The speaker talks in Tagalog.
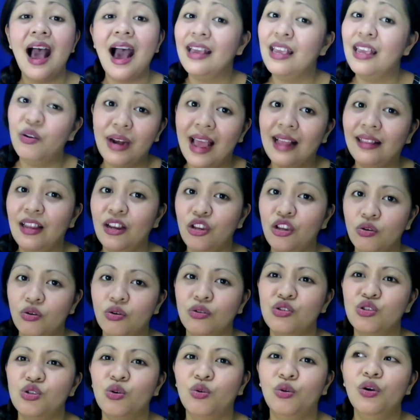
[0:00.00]
Ayaw natin
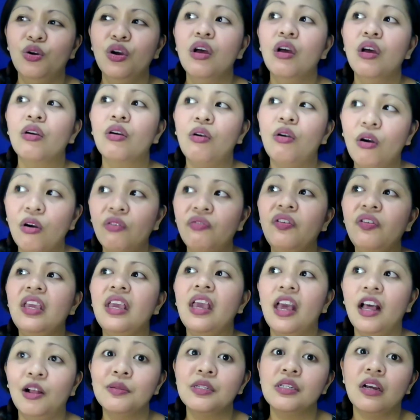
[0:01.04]
'yon. So,
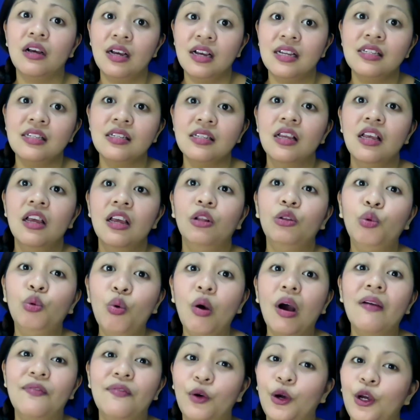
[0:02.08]
coffee helps us
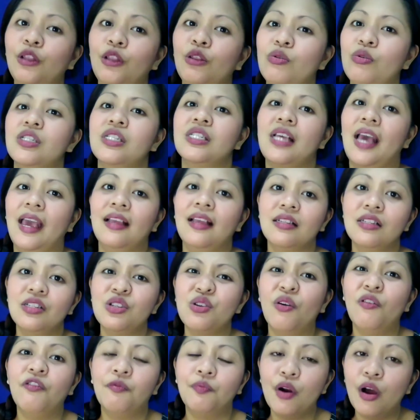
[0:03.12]
to avoid those
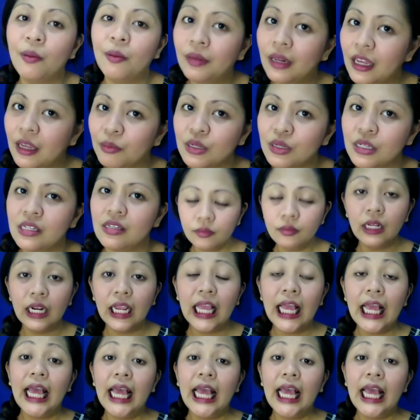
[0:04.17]
kinds of problems.